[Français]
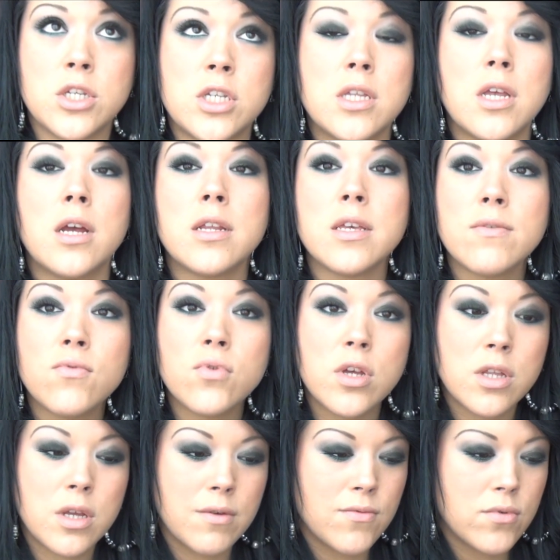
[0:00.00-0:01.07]
génial. Il vous
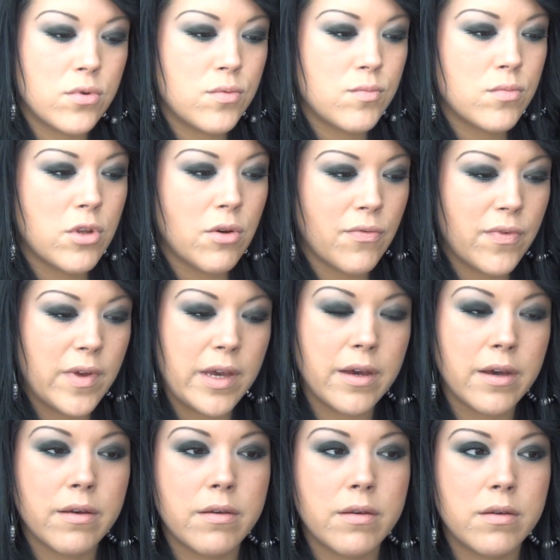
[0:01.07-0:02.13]
donne un volume
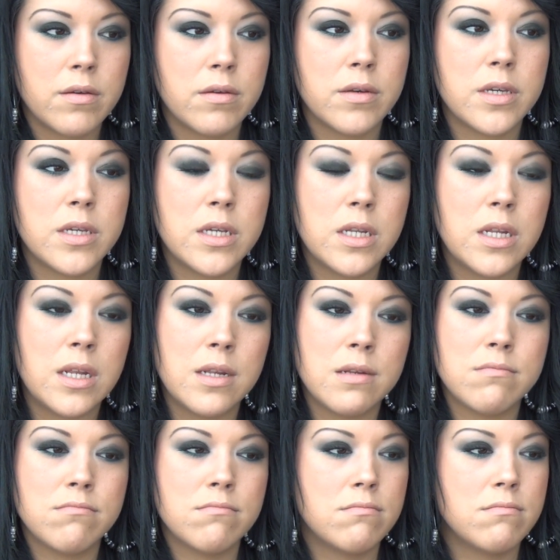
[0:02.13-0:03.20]
d'enfer. Euh,
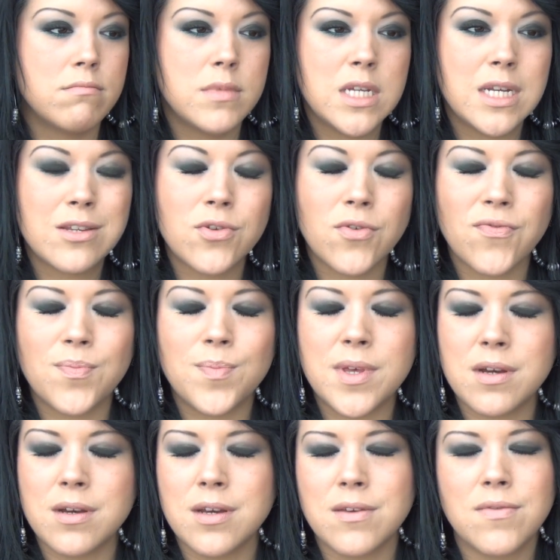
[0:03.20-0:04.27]
il, étoffe
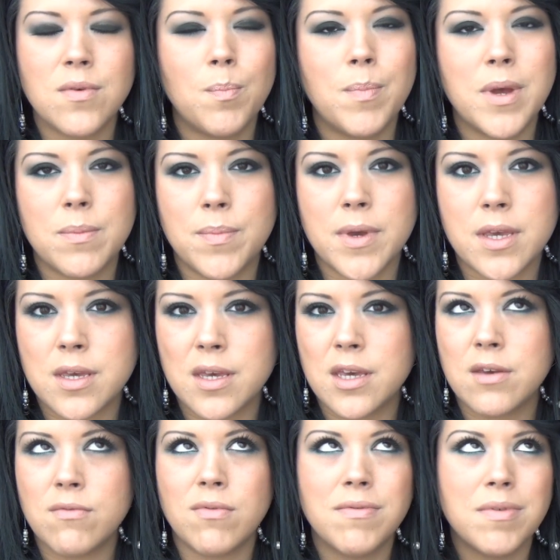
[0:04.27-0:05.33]
bien, il fait pas de paquet,
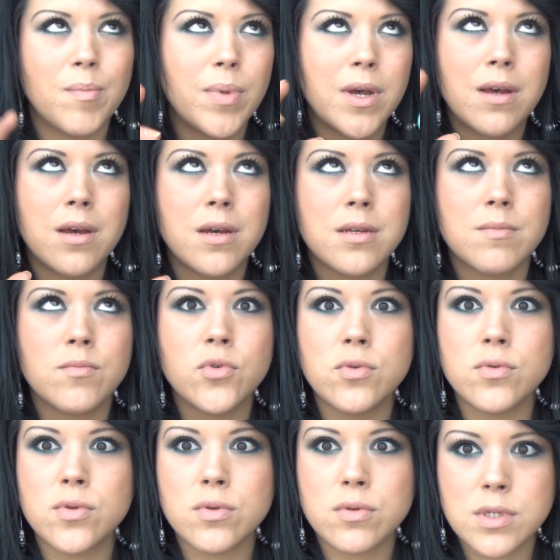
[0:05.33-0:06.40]
il vous fait pas un
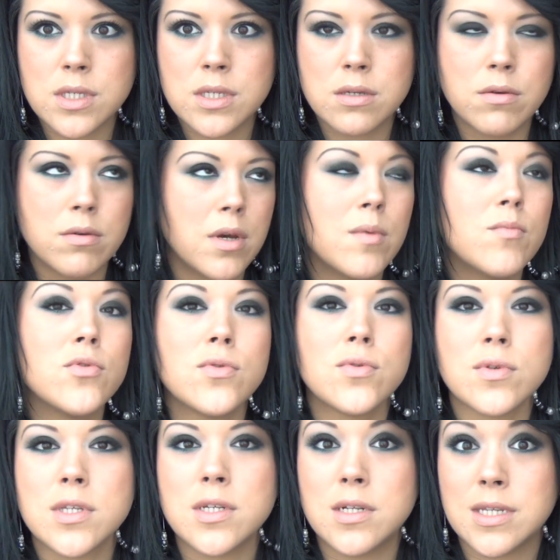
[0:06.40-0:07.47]
monosourcil, euh, un
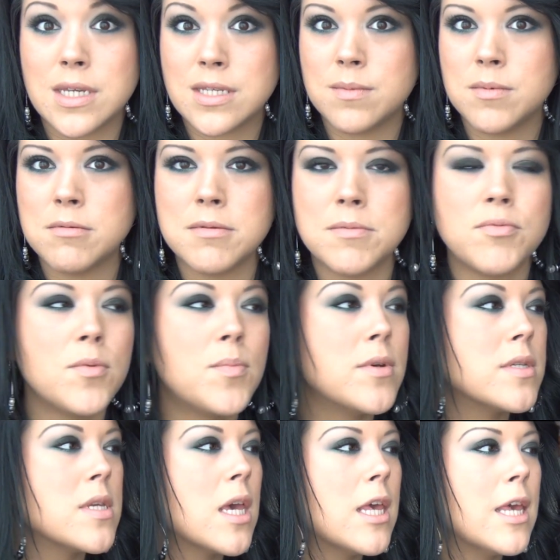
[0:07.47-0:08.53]
sourcil ça c'est bébé
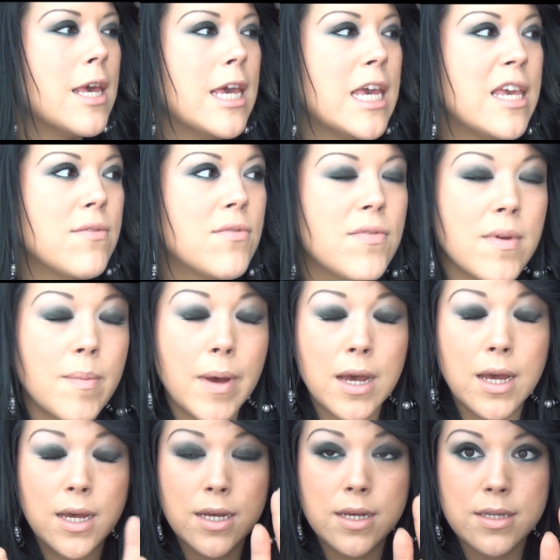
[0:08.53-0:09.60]
pulpeuse. Il vous fait
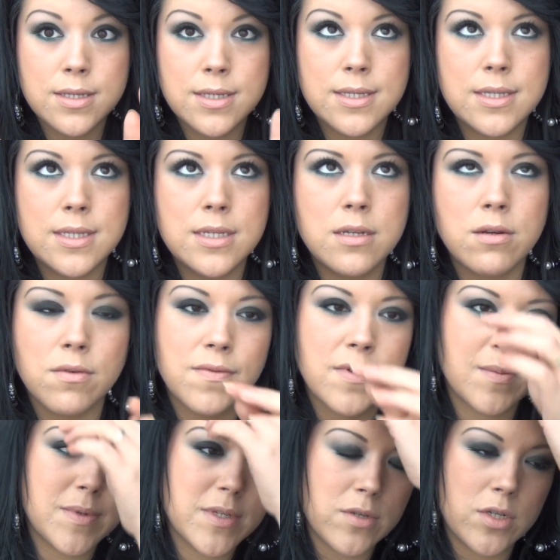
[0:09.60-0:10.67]
pas un cil en fait,
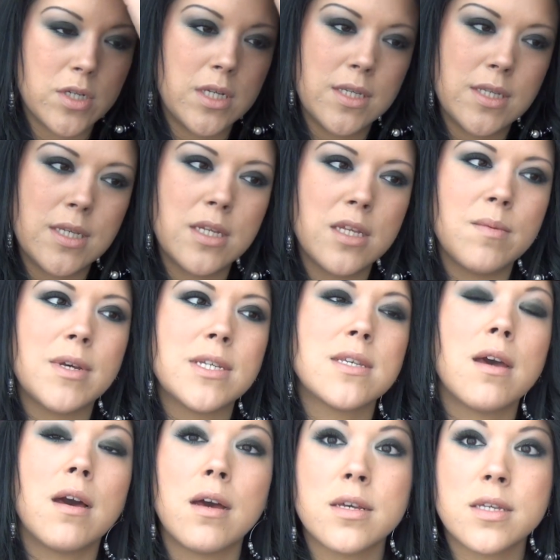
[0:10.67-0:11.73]
parce que j'ai essayé des
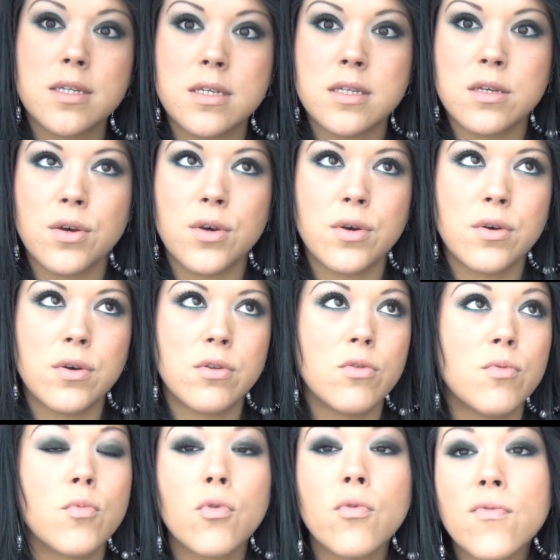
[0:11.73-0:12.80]
mascaras qui euh,
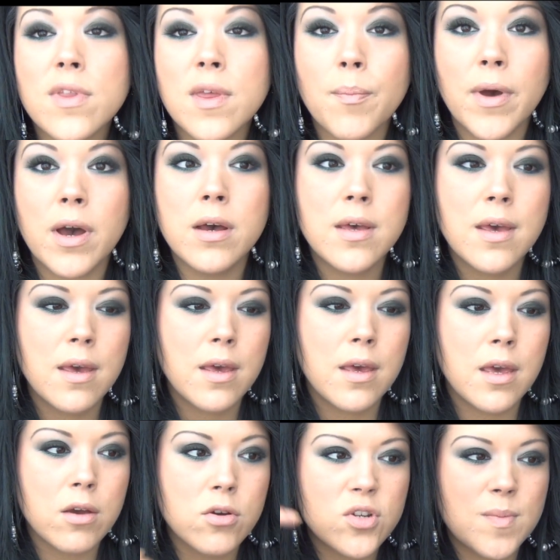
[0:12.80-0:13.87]
ne me convenaient pas.
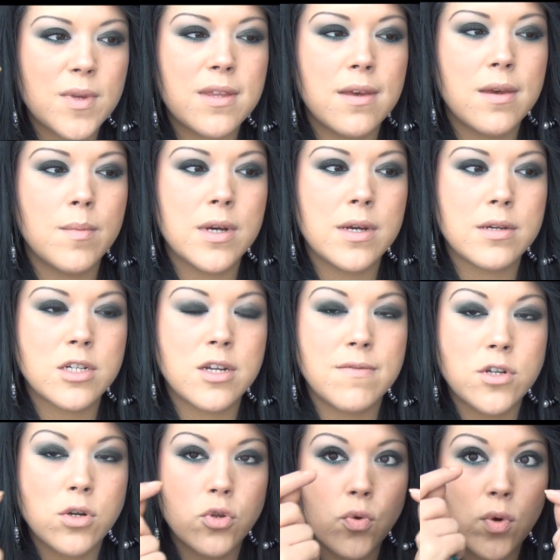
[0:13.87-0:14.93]
Et quand je mettais, ben, j'avais
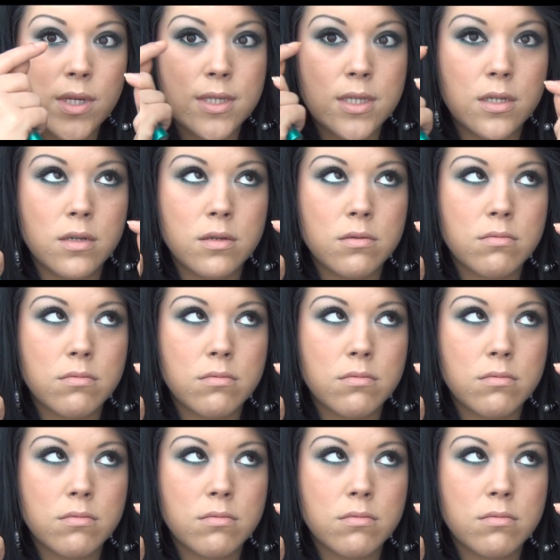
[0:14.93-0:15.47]
genre trois cils.